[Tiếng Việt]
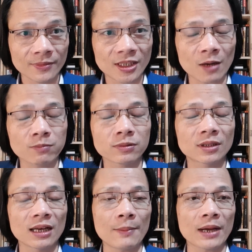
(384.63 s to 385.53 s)
trong
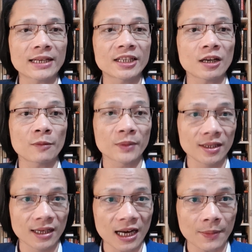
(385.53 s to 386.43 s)
từ năm một nghìn chín trăm năm mươi
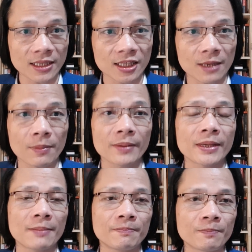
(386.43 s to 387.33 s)
tư đến năm một nghìn chín trăm bảy
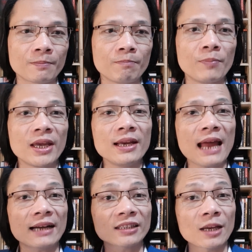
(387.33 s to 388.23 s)
mươi lăm, Mỹ
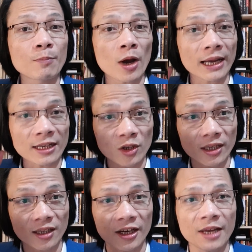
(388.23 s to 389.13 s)
đang tìm mọi cách cho
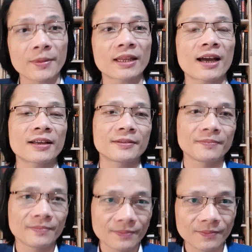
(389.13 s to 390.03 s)
đến thời điểm hiện tại
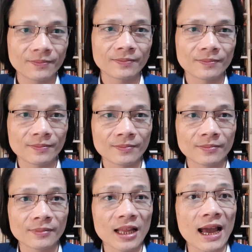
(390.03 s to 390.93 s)

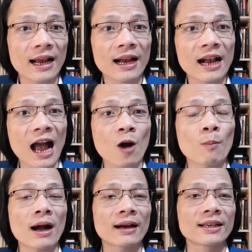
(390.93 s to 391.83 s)
để cào
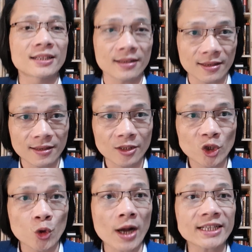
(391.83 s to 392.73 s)
bằng lịch sử,
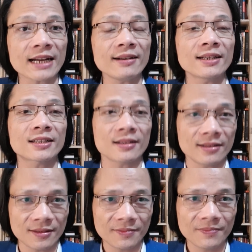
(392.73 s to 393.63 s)
xóa trắng lịch sử,